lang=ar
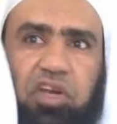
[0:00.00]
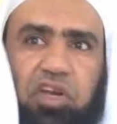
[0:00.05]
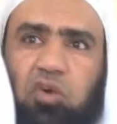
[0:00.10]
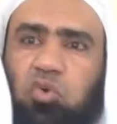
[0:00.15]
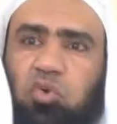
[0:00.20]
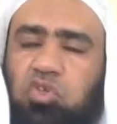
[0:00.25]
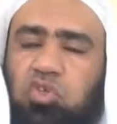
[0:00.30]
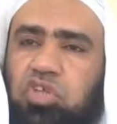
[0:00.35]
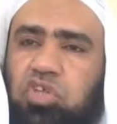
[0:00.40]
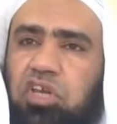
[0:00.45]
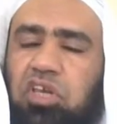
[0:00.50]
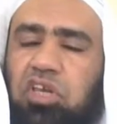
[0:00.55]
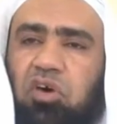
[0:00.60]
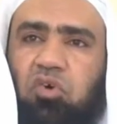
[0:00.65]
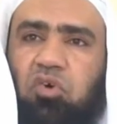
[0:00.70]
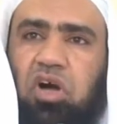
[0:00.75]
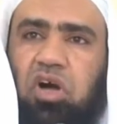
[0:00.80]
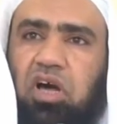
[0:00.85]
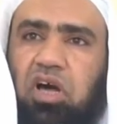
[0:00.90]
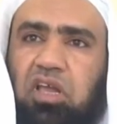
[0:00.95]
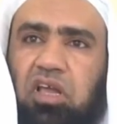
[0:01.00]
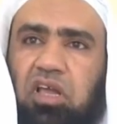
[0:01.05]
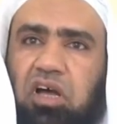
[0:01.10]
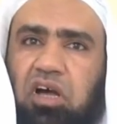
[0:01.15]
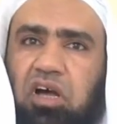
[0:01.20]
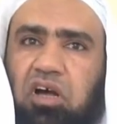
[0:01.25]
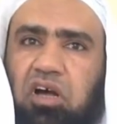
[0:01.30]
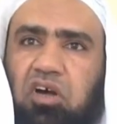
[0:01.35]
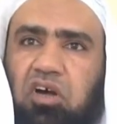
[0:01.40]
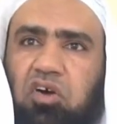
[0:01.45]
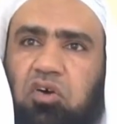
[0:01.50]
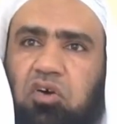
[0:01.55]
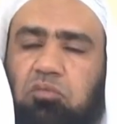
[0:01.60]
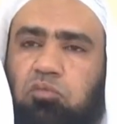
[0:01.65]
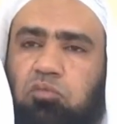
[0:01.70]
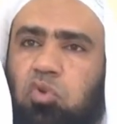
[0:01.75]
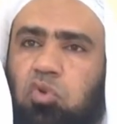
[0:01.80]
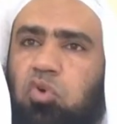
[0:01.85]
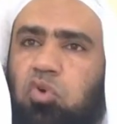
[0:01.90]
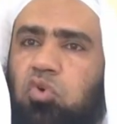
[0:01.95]
فله جل وعلا
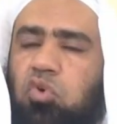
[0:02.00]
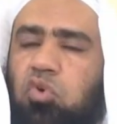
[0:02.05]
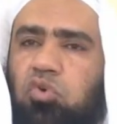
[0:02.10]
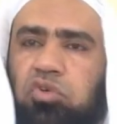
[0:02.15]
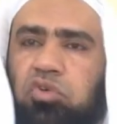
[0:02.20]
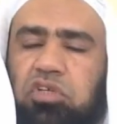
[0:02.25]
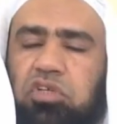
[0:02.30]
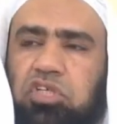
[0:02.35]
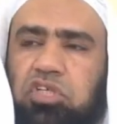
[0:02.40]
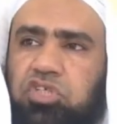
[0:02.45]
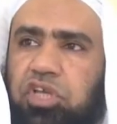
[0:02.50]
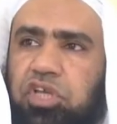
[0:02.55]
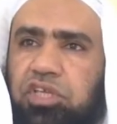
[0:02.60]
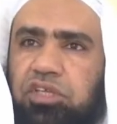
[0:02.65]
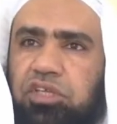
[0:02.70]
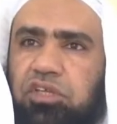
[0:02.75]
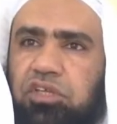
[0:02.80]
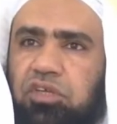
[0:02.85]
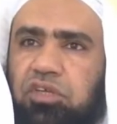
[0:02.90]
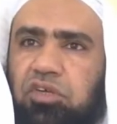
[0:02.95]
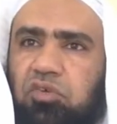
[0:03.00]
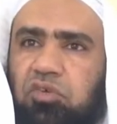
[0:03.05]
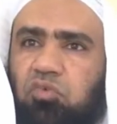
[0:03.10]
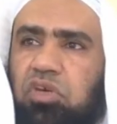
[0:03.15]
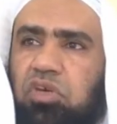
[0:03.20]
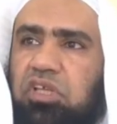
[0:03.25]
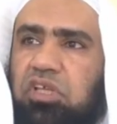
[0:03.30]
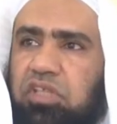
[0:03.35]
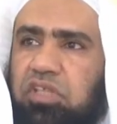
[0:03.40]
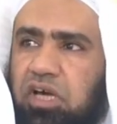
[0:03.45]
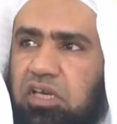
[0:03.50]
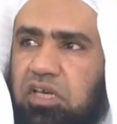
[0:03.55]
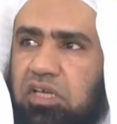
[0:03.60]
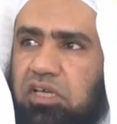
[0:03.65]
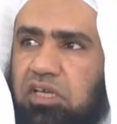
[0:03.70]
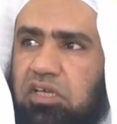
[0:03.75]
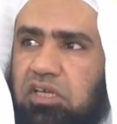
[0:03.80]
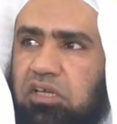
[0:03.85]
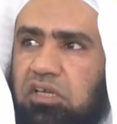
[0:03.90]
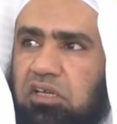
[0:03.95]
ملك كل شيء
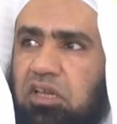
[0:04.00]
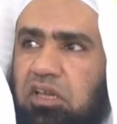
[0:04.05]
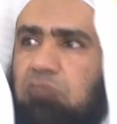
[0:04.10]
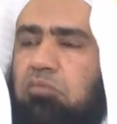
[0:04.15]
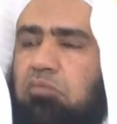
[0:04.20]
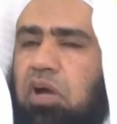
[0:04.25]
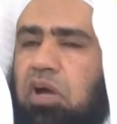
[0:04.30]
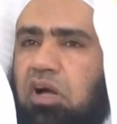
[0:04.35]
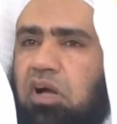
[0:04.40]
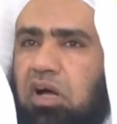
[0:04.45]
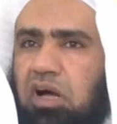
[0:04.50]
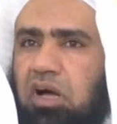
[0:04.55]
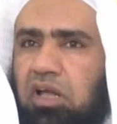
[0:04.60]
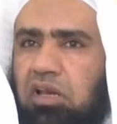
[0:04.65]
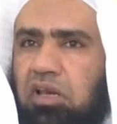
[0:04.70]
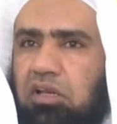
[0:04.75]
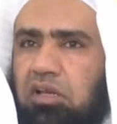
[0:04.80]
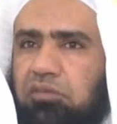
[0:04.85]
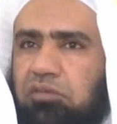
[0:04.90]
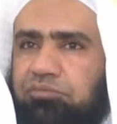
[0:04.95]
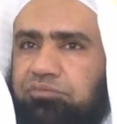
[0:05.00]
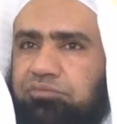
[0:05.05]
ولذلك لما قال